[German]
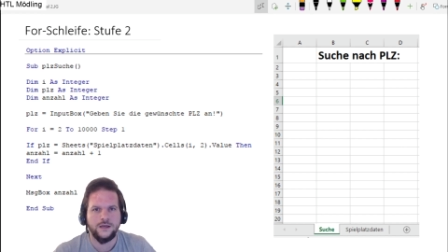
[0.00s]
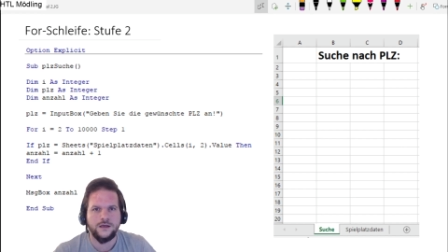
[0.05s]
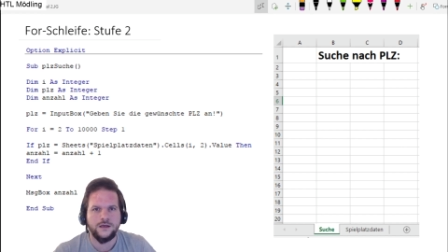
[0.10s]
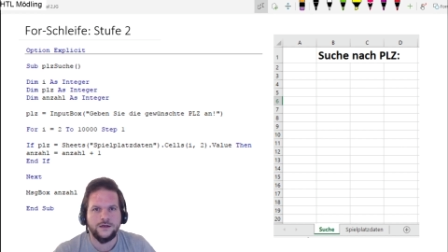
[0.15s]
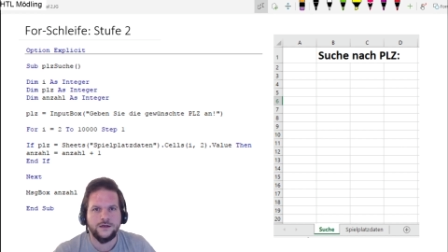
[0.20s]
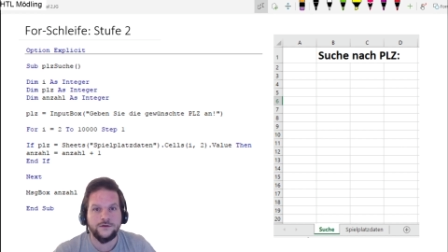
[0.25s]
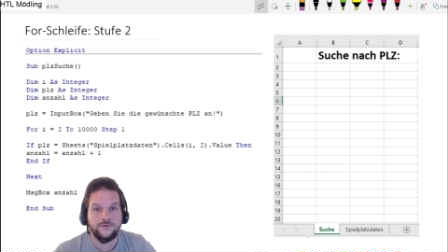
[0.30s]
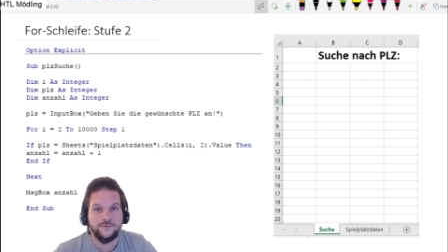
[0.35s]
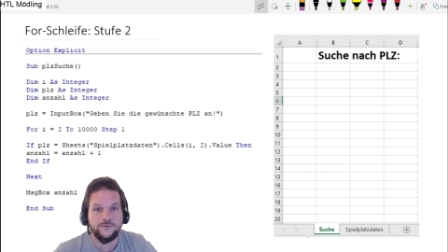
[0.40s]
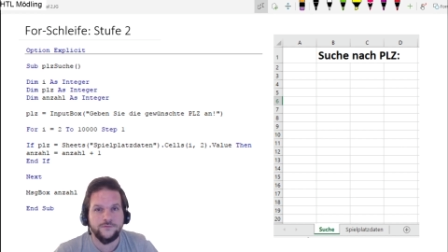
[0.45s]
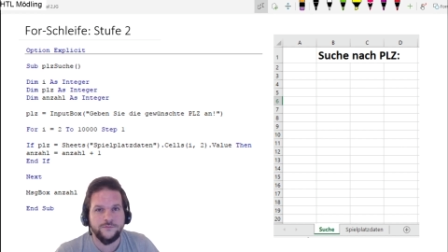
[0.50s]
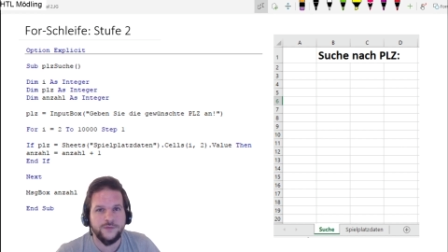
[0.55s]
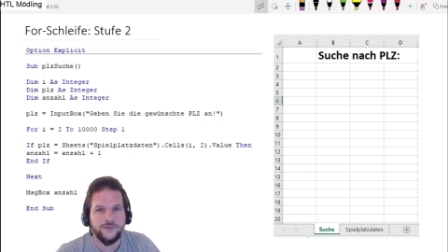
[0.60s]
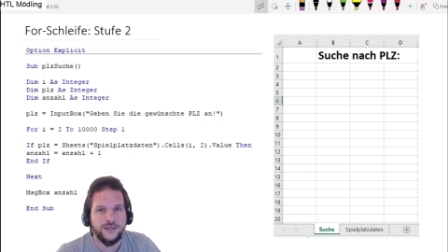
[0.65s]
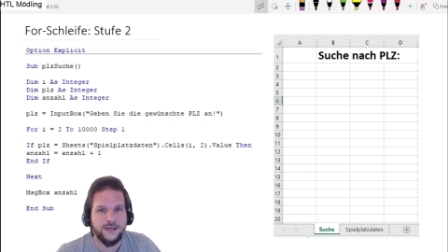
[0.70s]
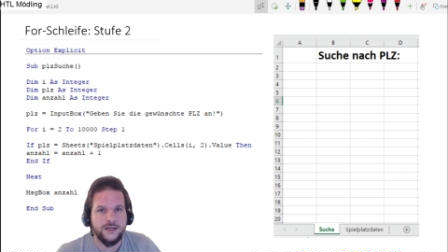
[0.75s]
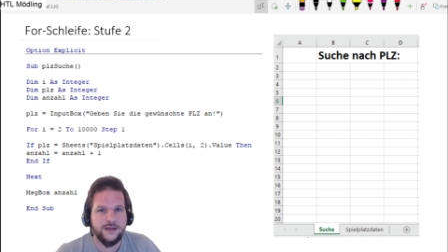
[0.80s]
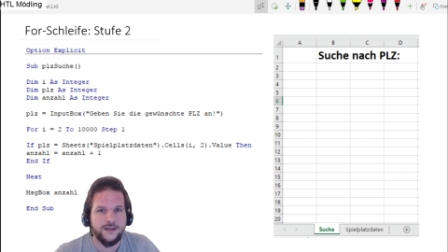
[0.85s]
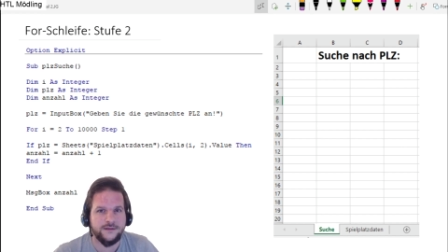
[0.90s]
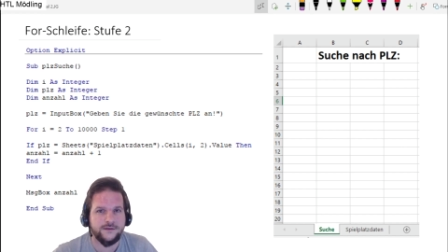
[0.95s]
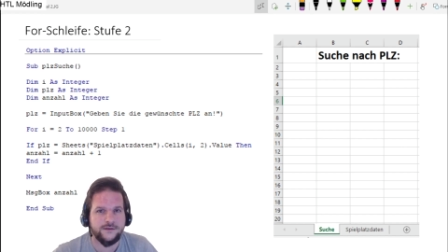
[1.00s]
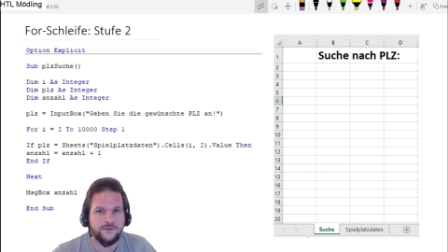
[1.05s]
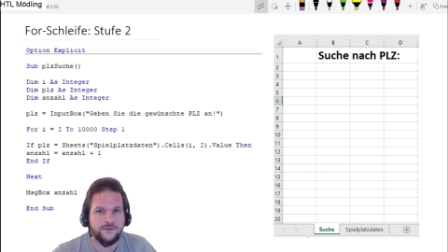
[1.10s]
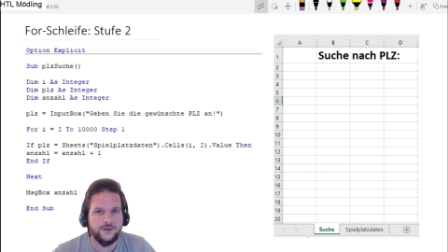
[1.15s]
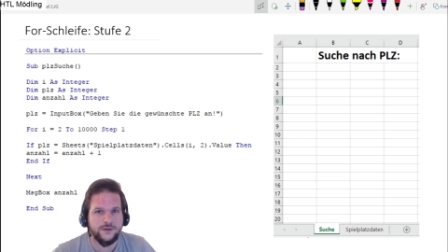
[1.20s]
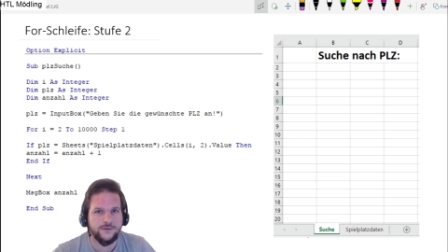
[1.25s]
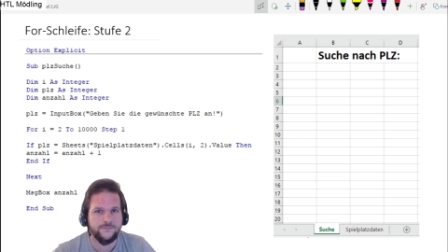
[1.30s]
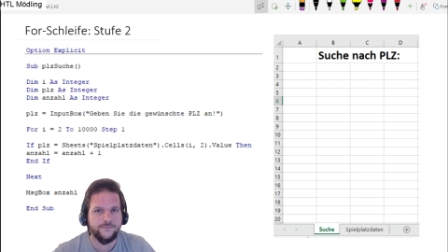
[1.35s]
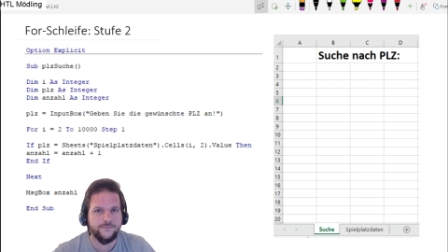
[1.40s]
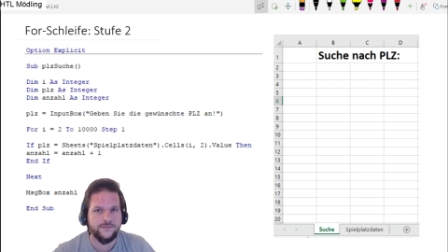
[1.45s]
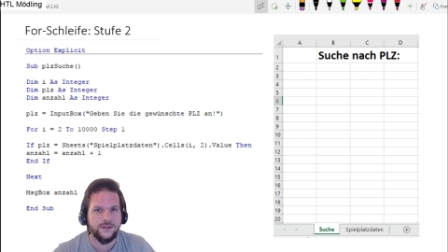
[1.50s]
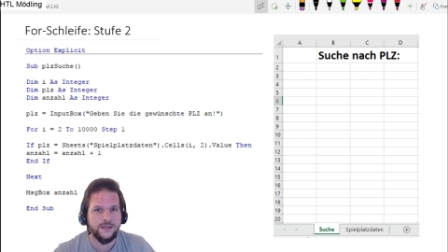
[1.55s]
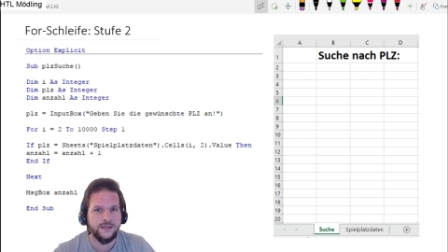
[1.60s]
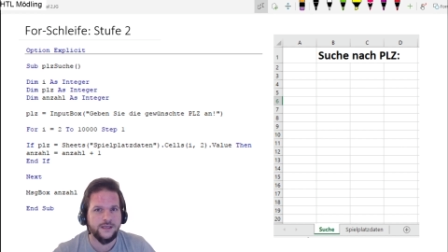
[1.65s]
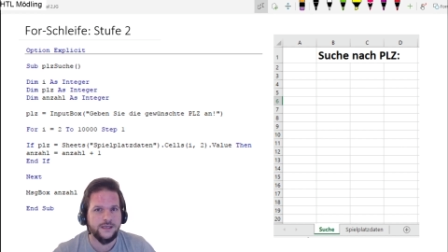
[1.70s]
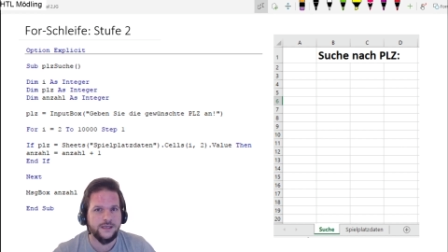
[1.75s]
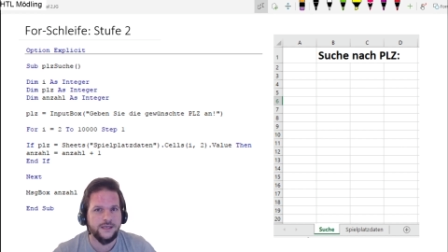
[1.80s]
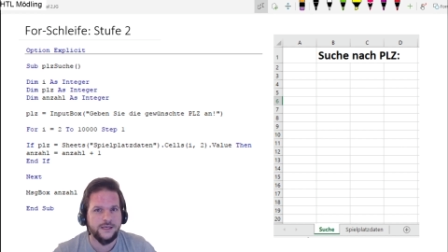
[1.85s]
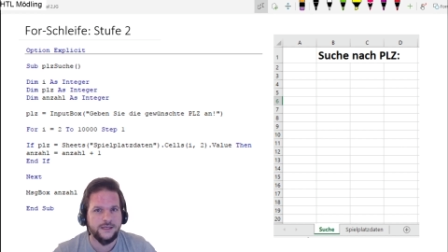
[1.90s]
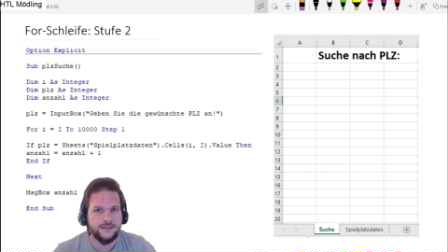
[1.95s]
Hallo, Michael Leitzgeb hier.
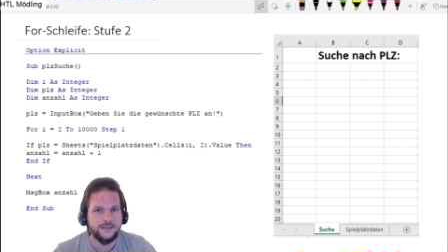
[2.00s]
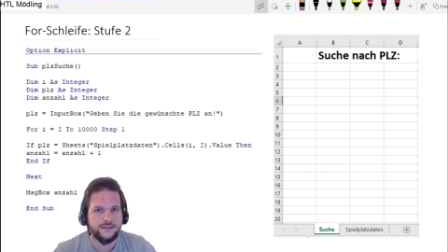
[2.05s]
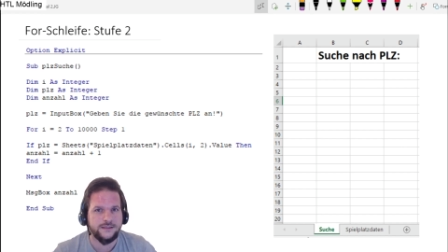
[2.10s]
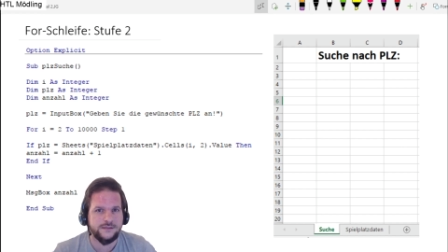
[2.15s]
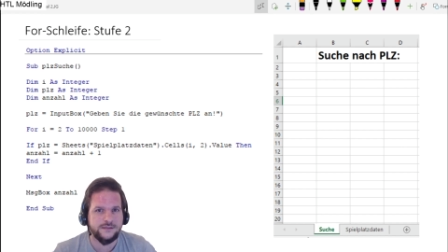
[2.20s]
Das ist